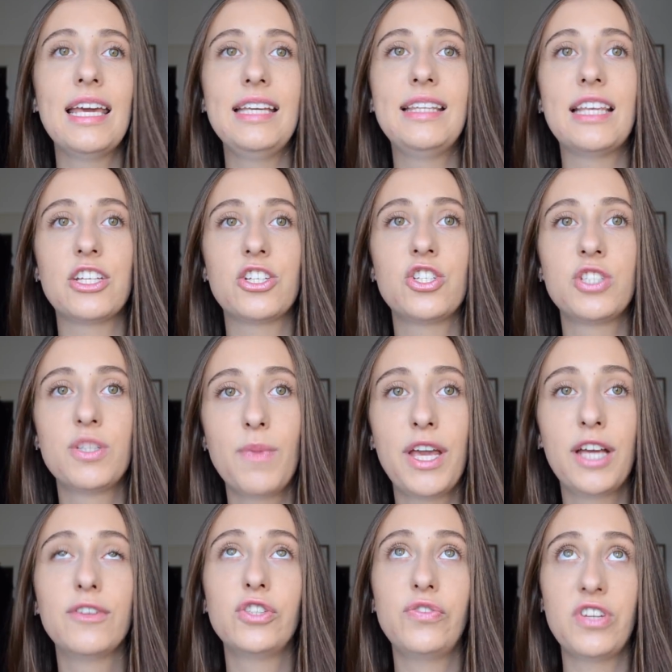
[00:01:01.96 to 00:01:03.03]
i też z
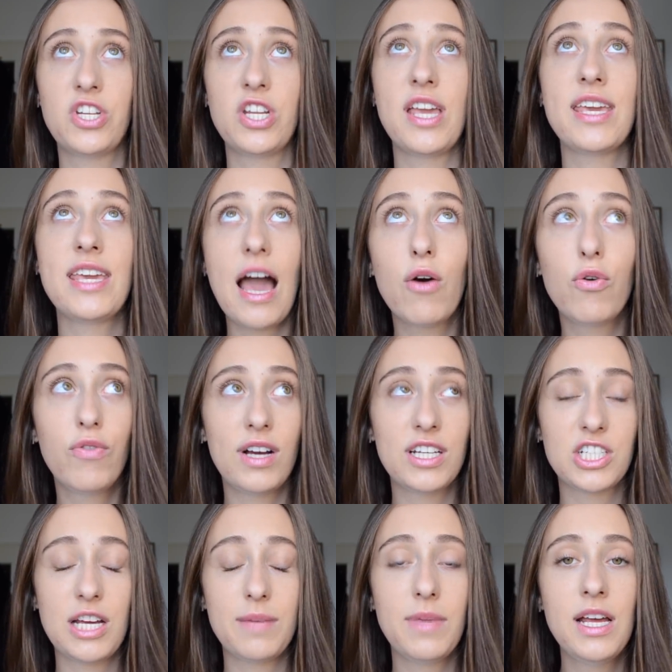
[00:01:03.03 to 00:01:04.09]
mojego doświadczenia ja
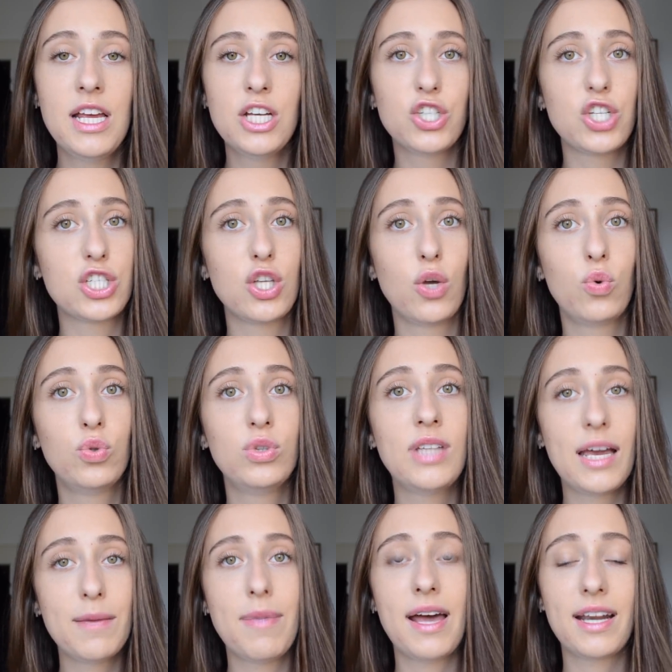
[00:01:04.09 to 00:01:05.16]
uważam, że są
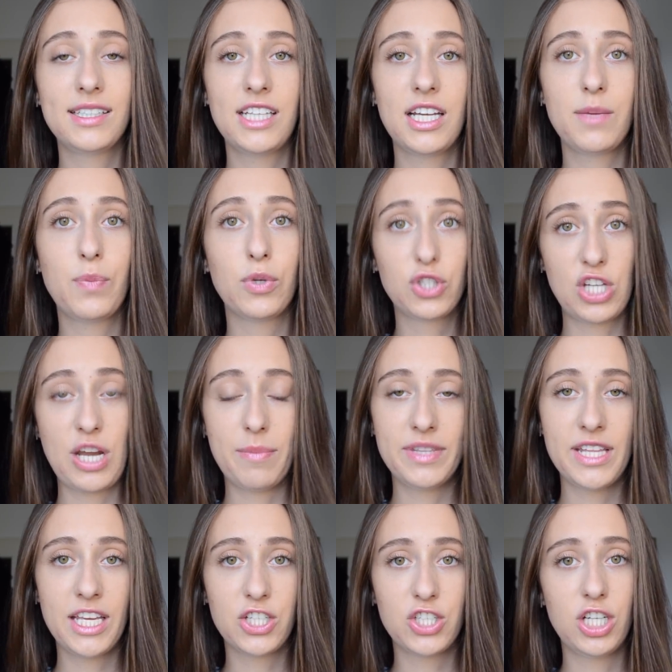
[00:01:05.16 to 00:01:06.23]
najbardziej
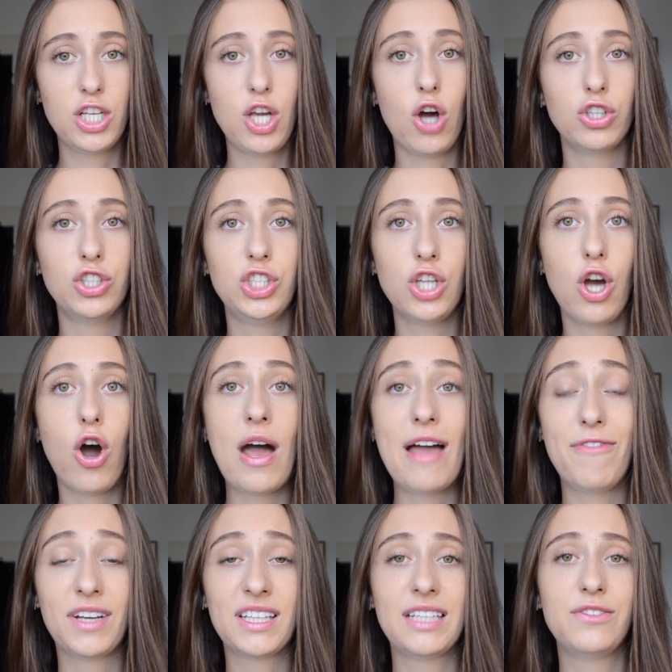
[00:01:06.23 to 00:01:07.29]
potrzebne, jeżeli chodzi o
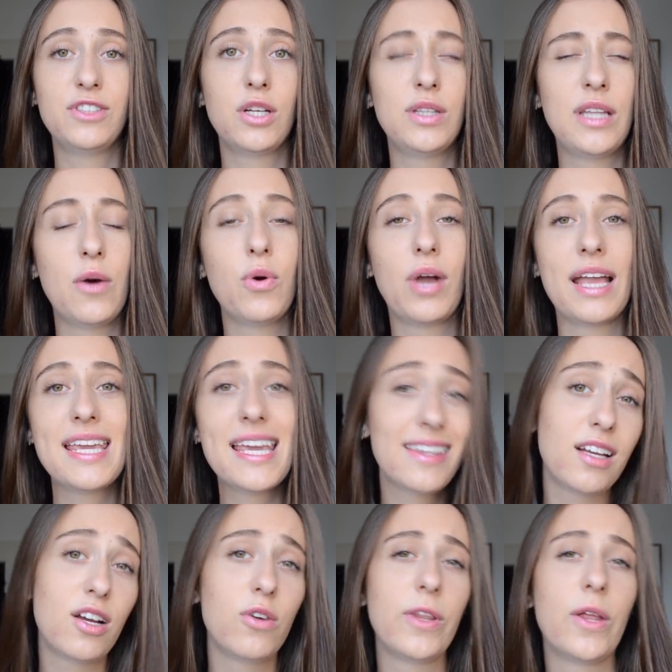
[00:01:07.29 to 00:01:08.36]
efektywną naukę. Nie
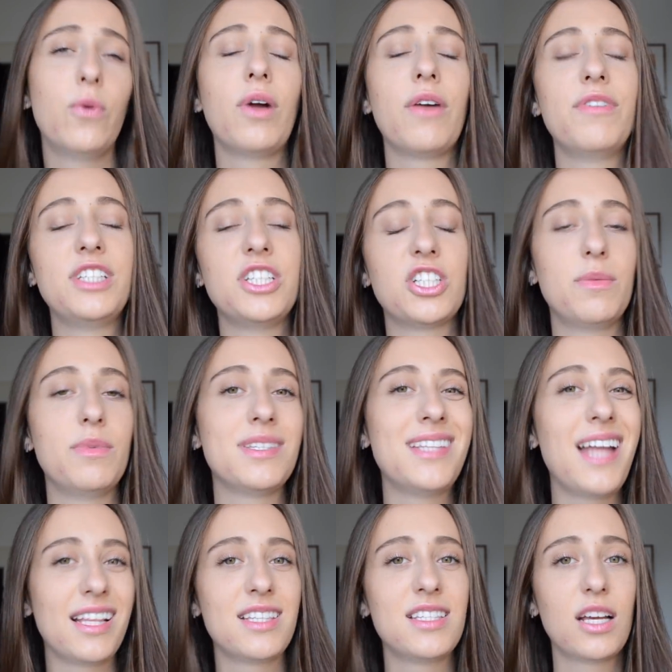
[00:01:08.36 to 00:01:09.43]
taką naukę, wiecie, żeby
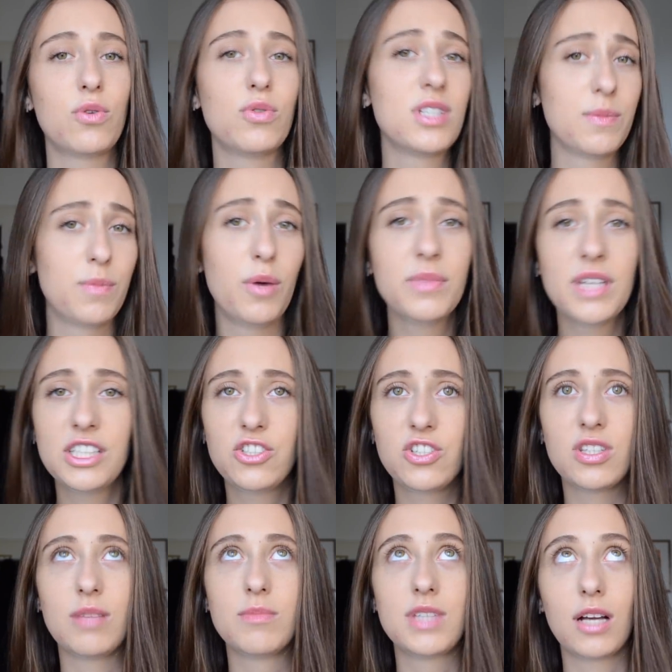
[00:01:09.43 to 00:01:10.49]
zdać, zakuć, zapomnieć, czy
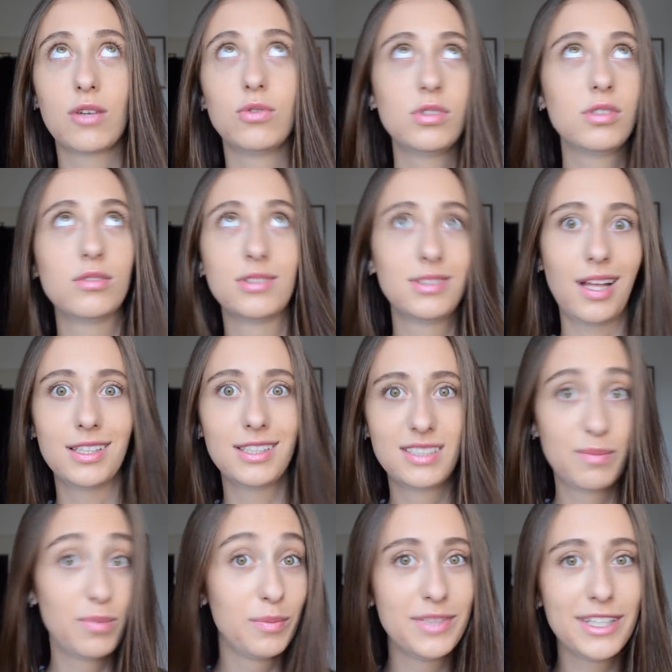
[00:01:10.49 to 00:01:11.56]
tam zakuć, zdać,
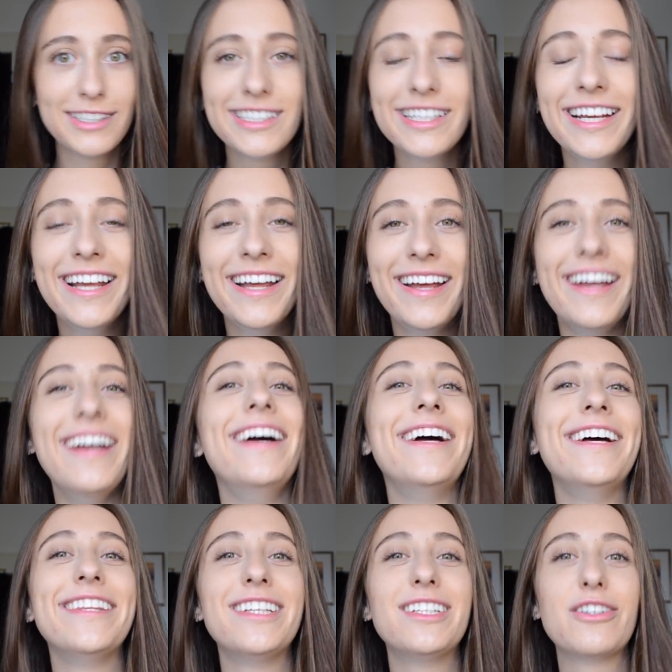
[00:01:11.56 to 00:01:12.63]
zapomnieć,
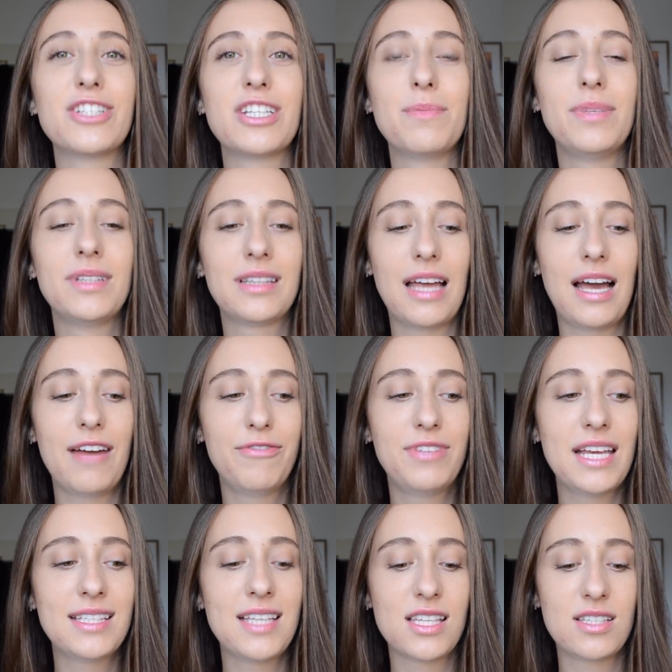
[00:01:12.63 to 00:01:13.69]
E, tylko żeby ta
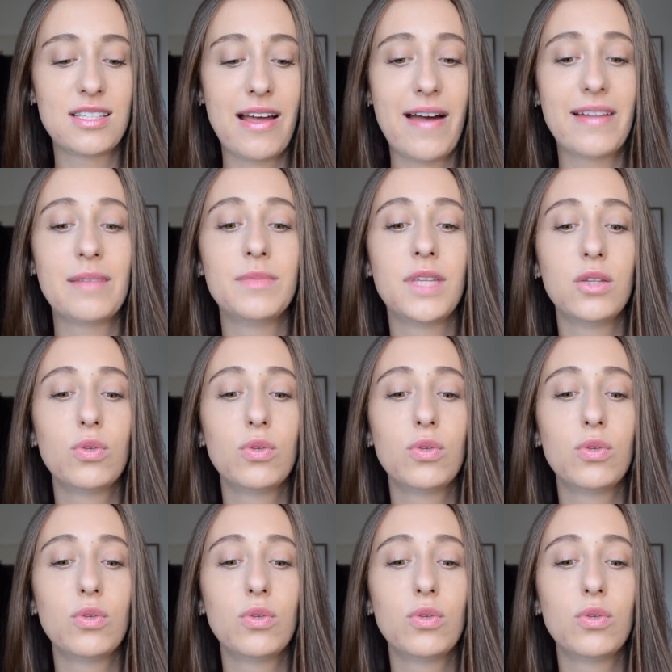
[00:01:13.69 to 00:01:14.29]
wiedza została nam na